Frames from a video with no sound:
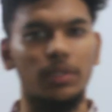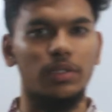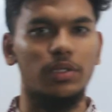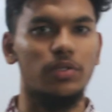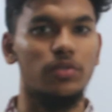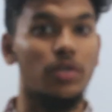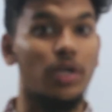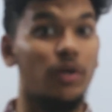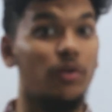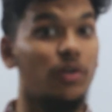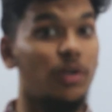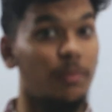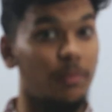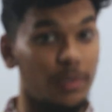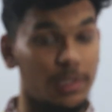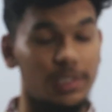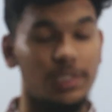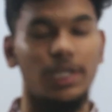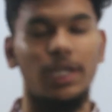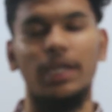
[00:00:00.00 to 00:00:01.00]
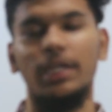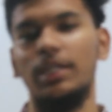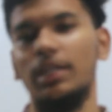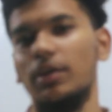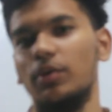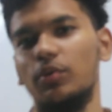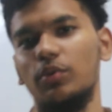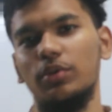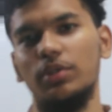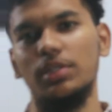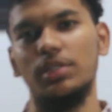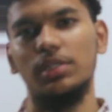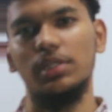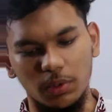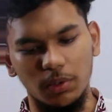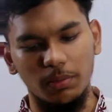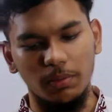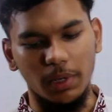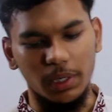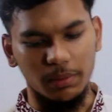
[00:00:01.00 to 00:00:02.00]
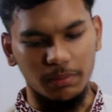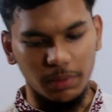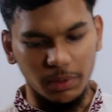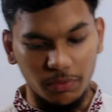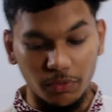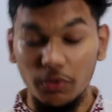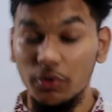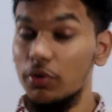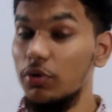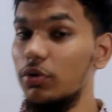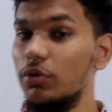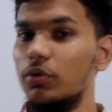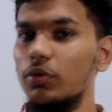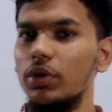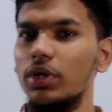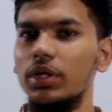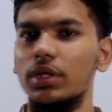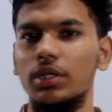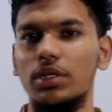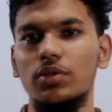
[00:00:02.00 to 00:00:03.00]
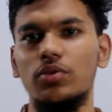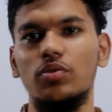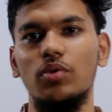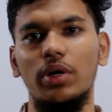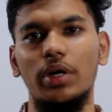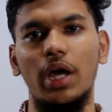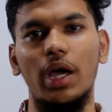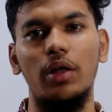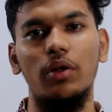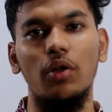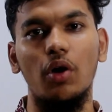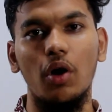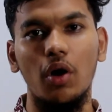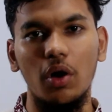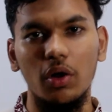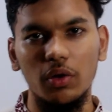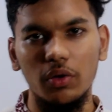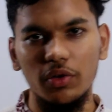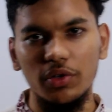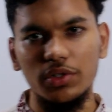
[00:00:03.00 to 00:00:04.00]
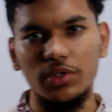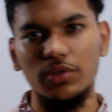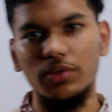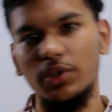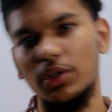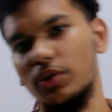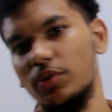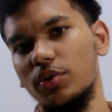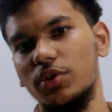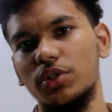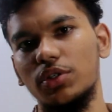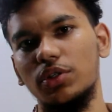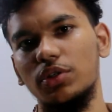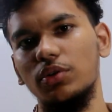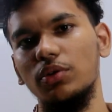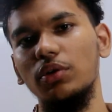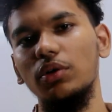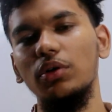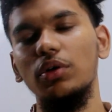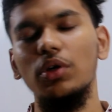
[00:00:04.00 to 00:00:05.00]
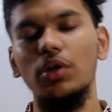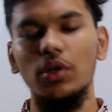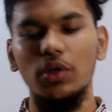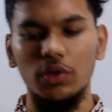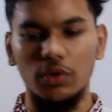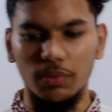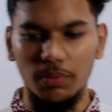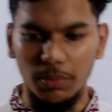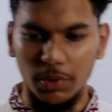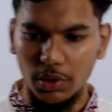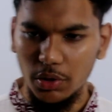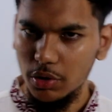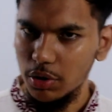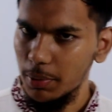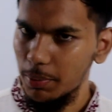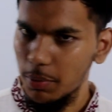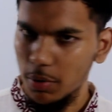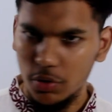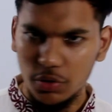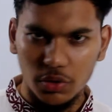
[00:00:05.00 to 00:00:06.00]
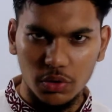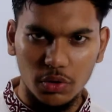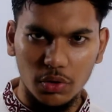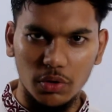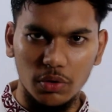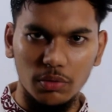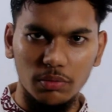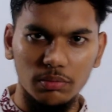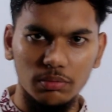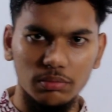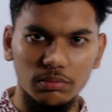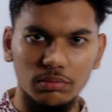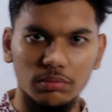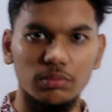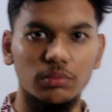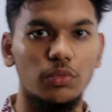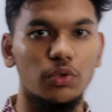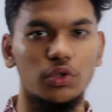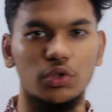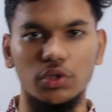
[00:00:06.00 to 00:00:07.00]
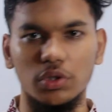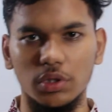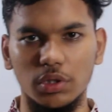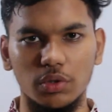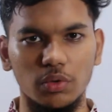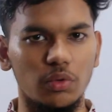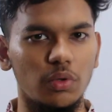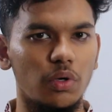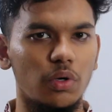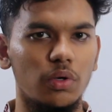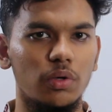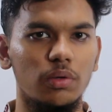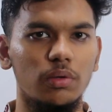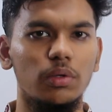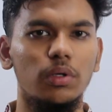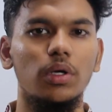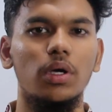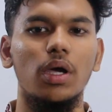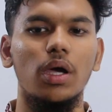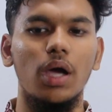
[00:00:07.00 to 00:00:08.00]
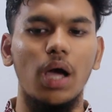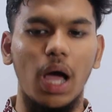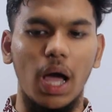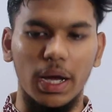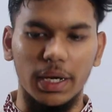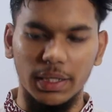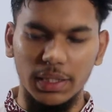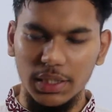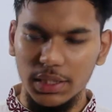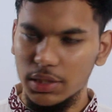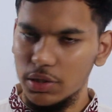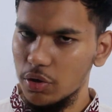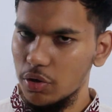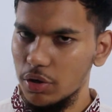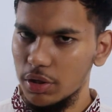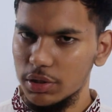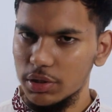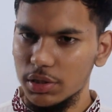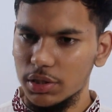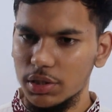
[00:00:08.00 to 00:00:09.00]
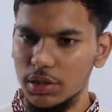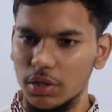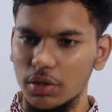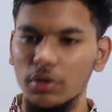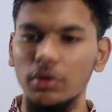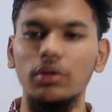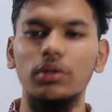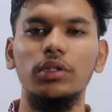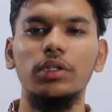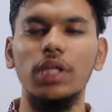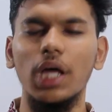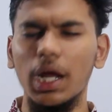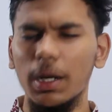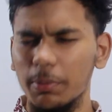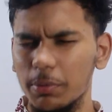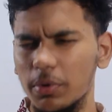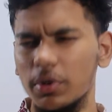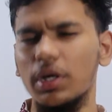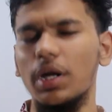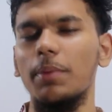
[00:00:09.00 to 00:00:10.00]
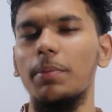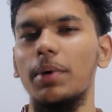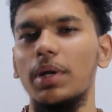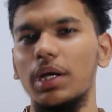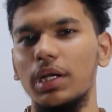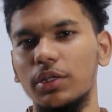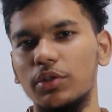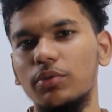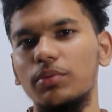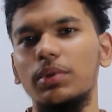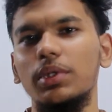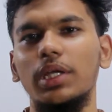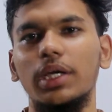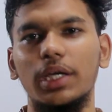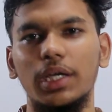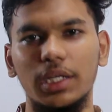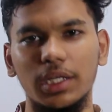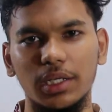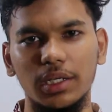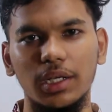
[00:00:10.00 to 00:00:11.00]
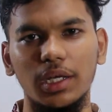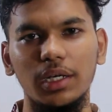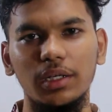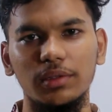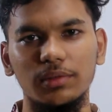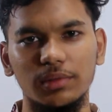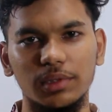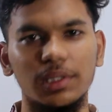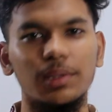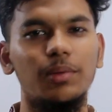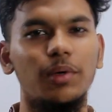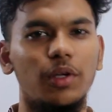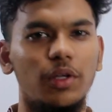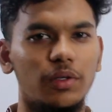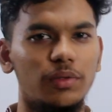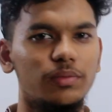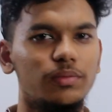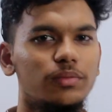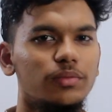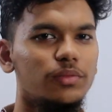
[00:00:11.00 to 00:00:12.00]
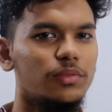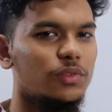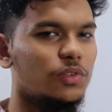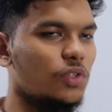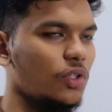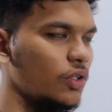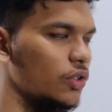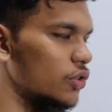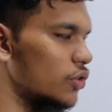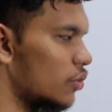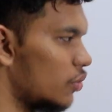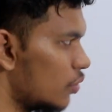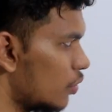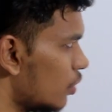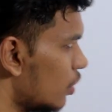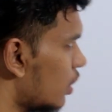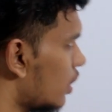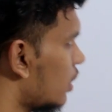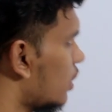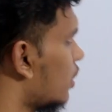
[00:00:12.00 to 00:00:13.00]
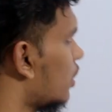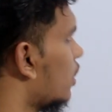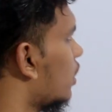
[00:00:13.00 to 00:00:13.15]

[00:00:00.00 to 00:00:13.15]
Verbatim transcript: পারতো এখন আমরা সেইটা করতেছি বাট বিফোর ডুইং দিস ওয়ান আই অলওয়েজ রিকোয়েস্ট ইউ তুমি ভিডিওটা পজ করো প্রশ্ন তুলো আগে নিজে করার চেষ্টা করো তারপর না পারলে তুমি দেখে নিলা কি বলো চলো শুরু করি